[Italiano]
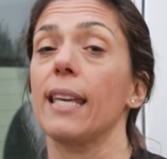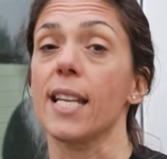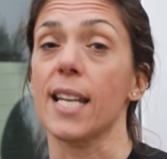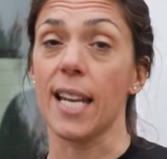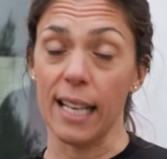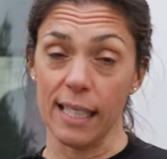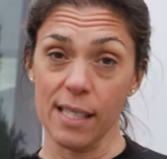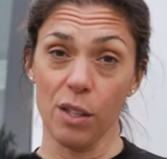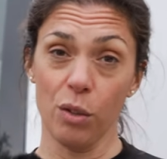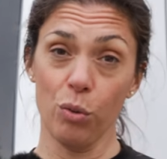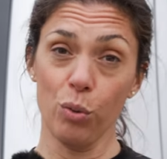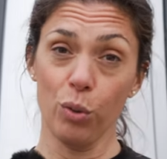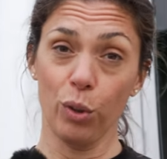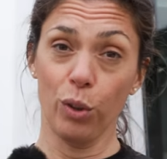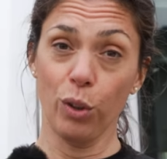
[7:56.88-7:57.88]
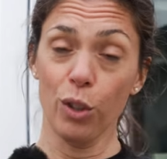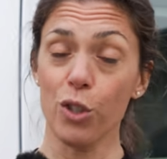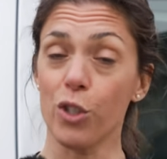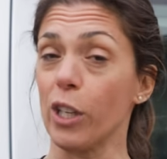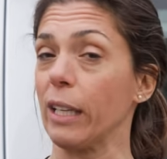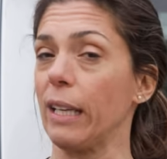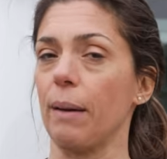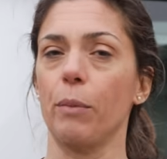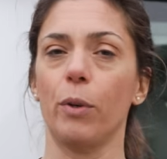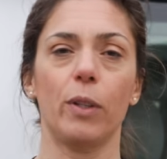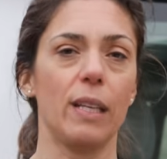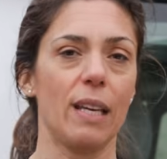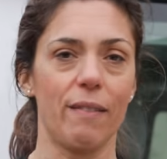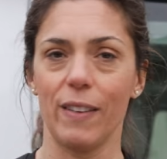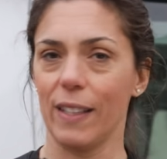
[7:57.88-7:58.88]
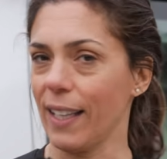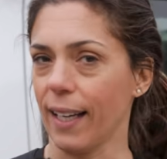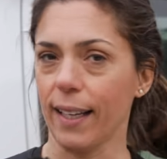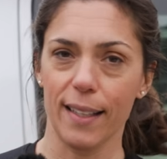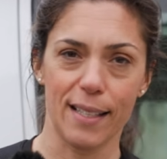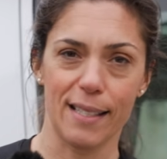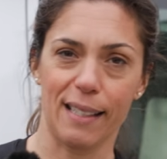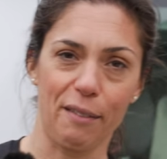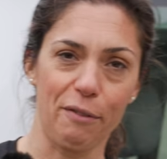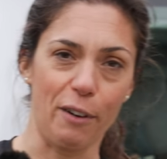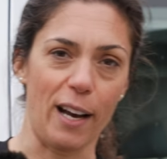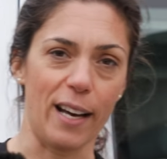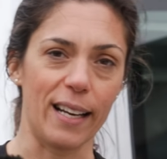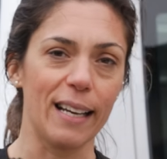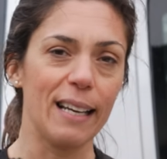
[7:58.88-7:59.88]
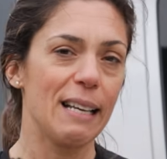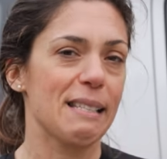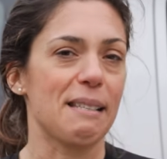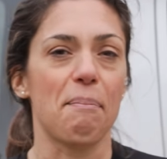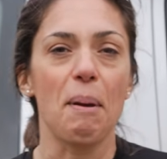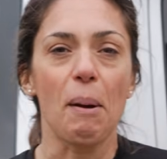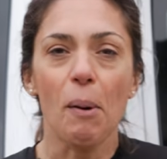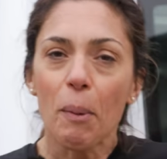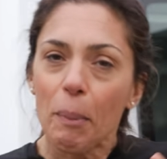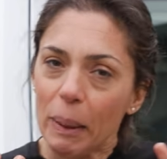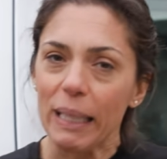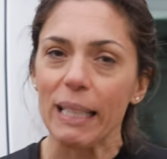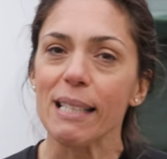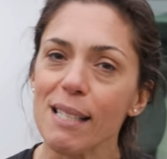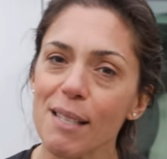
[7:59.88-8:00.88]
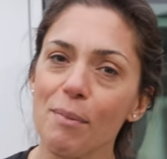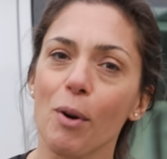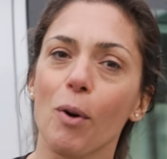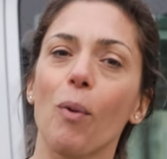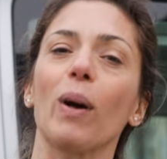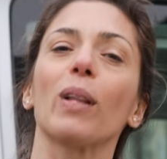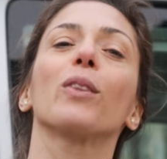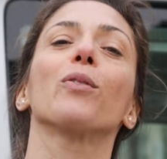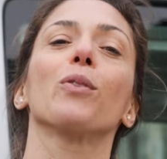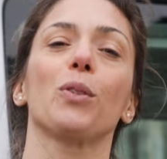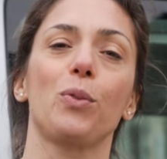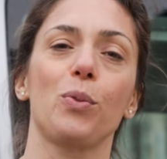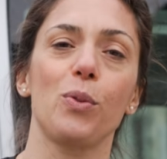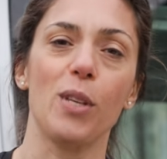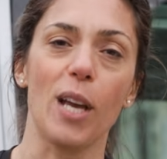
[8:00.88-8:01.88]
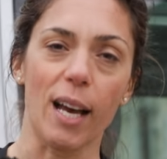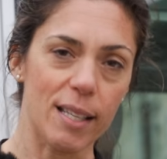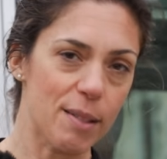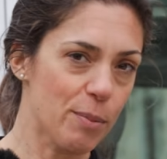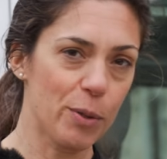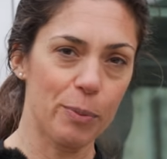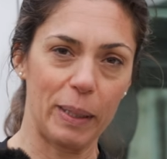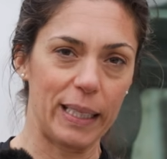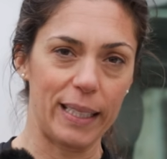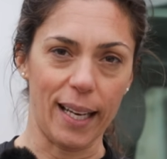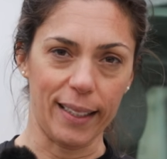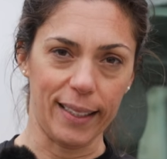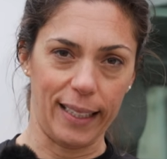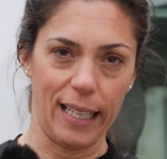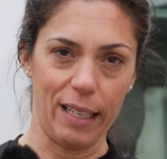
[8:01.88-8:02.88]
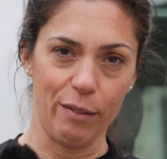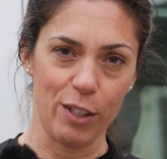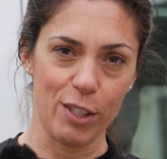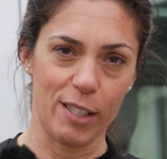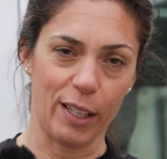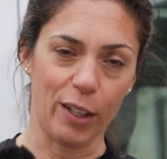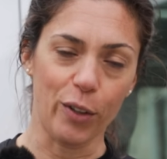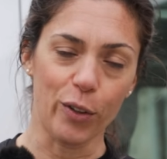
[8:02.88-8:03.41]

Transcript: Innanzitutto cerchiamo di evitare di strafare, sappiamo benissimo quanto entusiasmo mettiate nelle vostre